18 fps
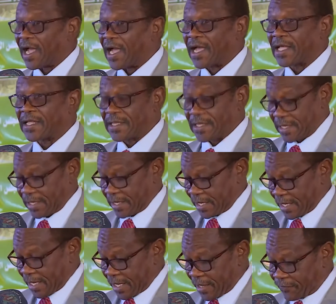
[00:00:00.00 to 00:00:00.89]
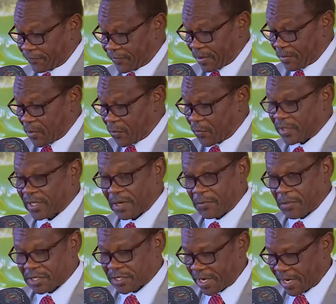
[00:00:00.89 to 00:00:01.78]
الحاد في المورد
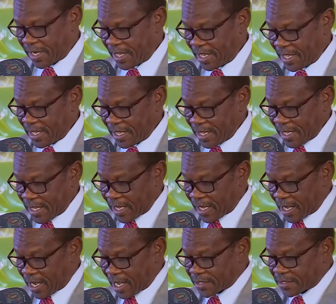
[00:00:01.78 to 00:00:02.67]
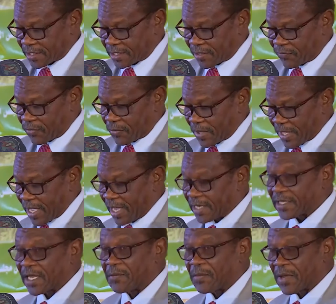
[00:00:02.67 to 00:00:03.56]
البشري خاصة في
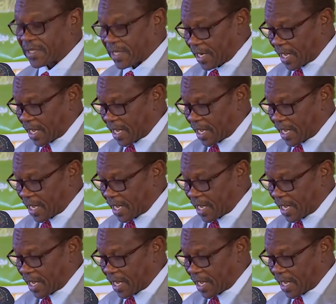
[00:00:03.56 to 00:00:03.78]
مجال تنمية